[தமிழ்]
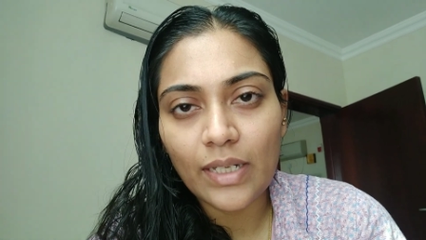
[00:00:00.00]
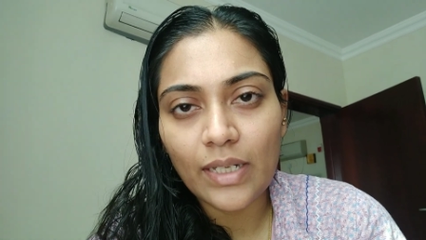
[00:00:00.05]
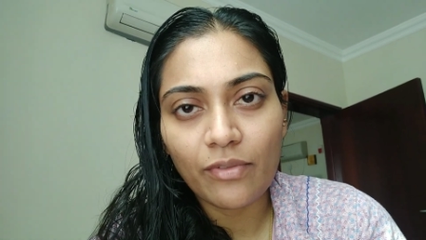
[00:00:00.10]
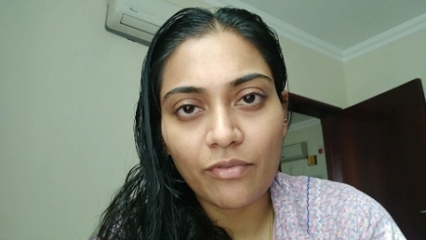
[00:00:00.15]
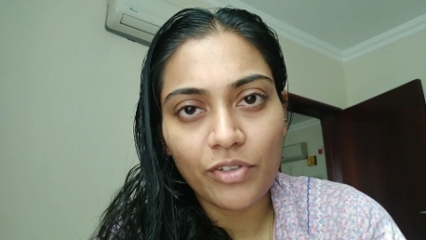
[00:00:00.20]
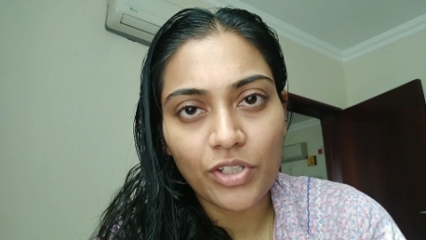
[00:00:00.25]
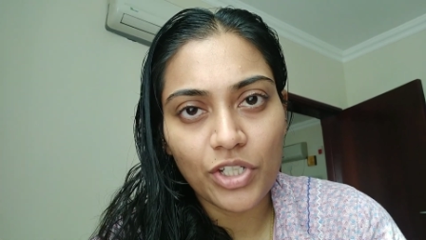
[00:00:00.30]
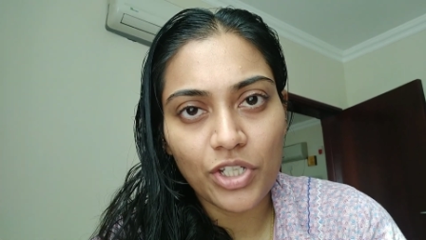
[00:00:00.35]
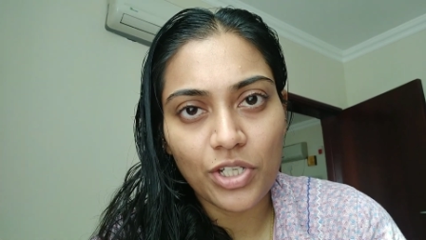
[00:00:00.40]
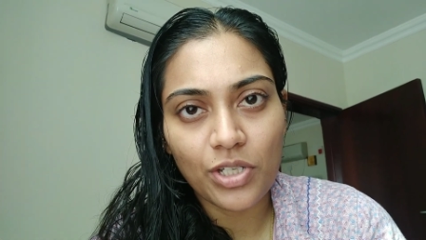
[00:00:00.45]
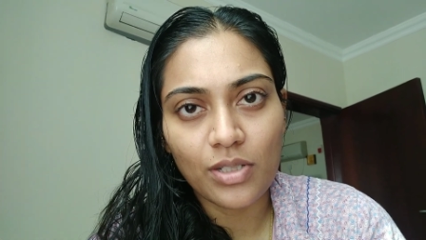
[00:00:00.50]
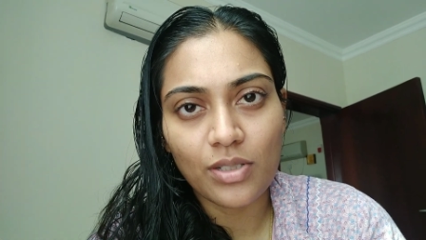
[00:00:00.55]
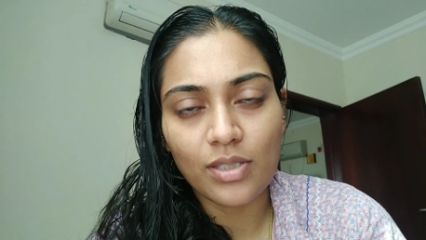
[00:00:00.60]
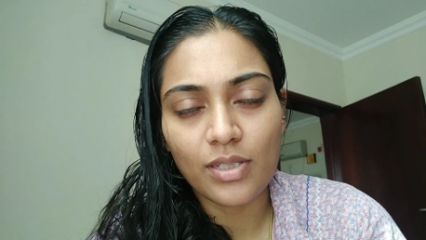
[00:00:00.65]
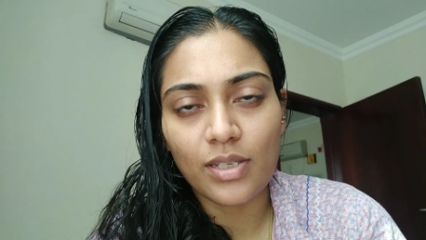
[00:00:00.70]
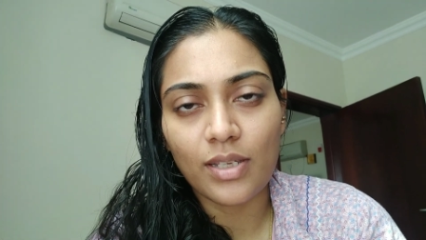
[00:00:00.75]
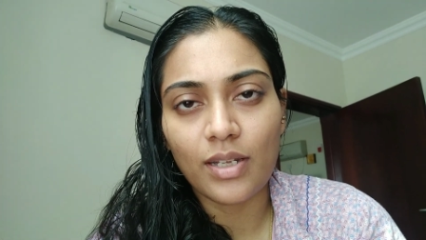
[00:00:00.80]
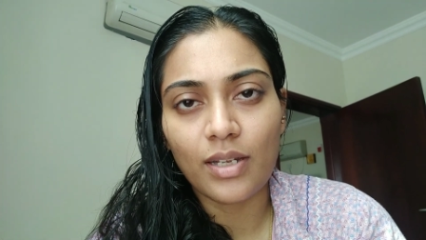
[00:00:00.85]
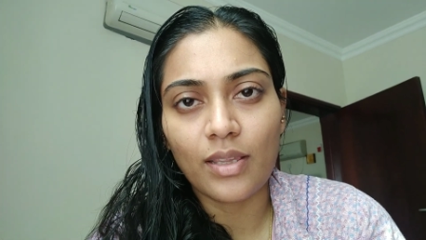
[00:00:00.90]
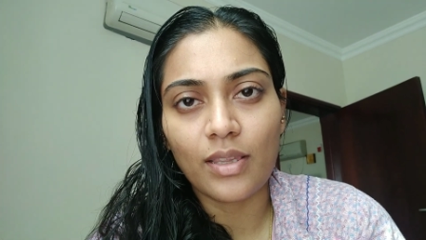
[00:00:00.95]

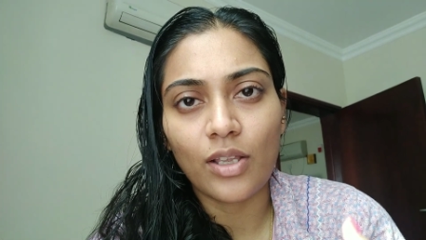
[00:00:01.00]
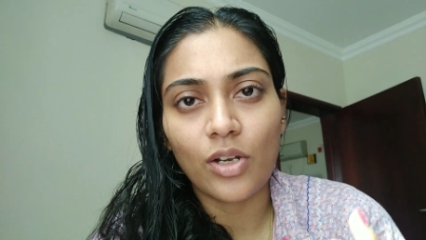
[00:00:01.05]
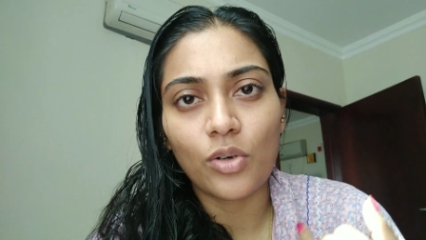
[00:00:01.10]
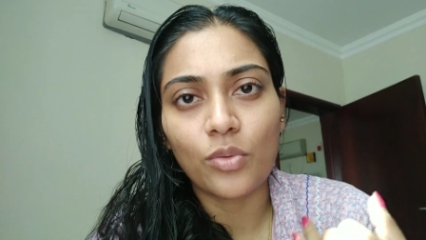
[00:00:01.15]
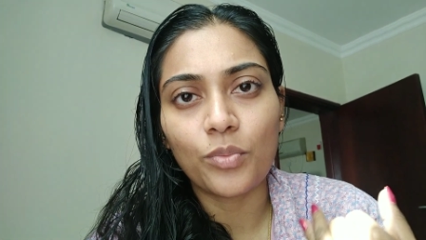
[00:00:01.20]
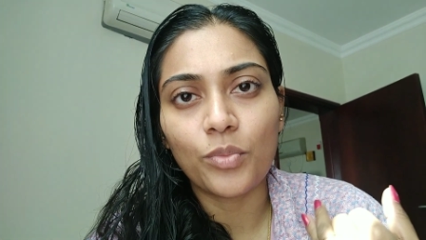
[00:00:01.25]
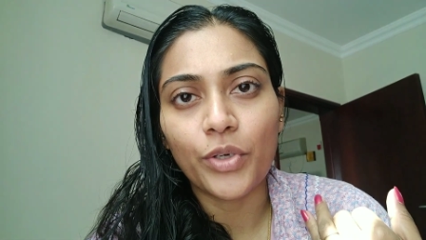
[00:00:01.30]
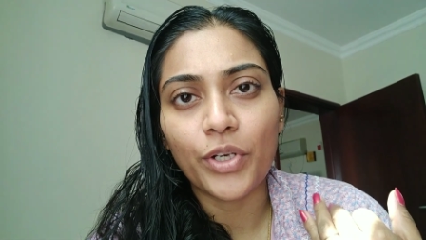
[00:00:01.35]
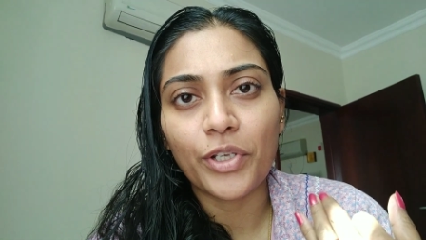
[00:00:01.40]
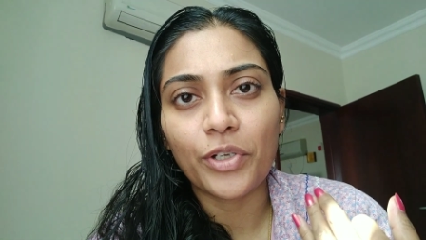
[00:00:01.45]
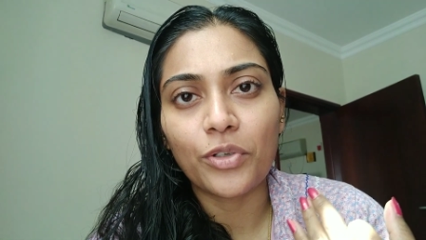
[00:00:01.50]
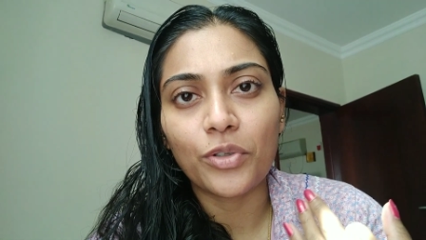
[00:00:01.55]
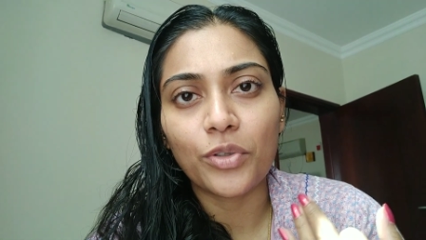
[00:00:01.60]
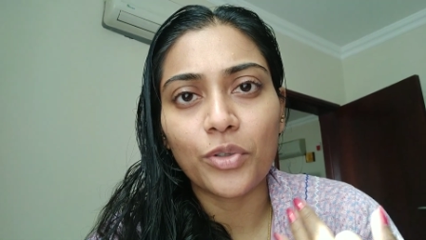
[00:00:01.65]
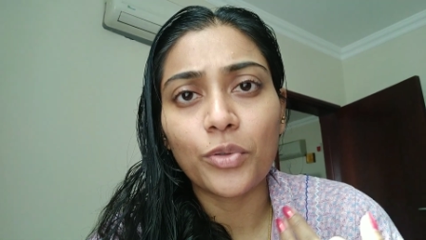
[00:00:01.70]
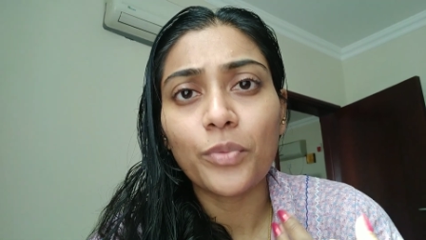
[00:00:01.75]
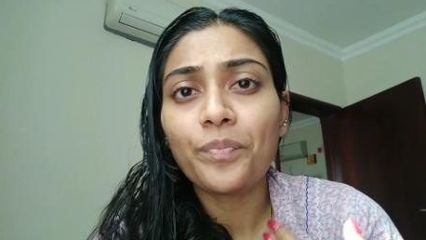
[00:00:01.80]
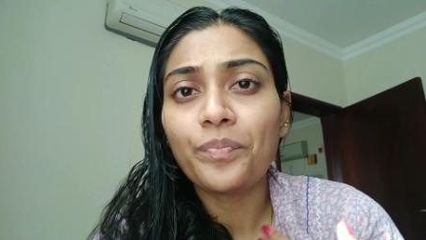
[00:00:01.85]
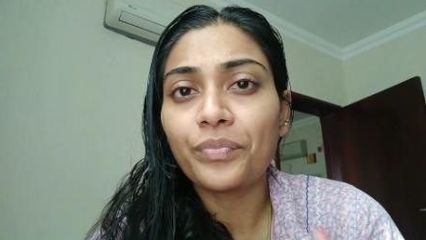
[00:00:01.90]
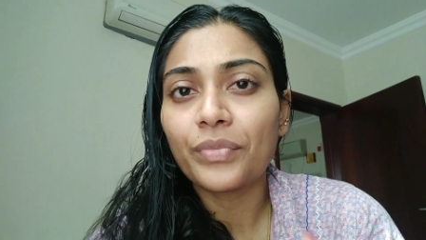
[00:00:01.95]
டெஃபிஷியன்சி இருந்தாலும்
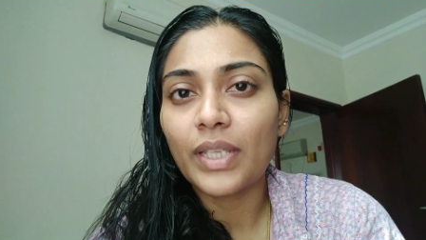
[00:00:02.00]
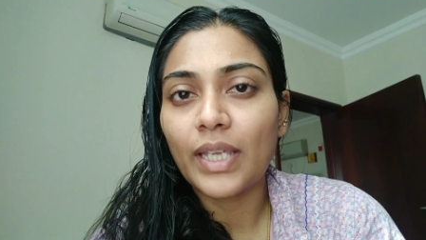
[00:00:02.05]
முடிக்கட்டும்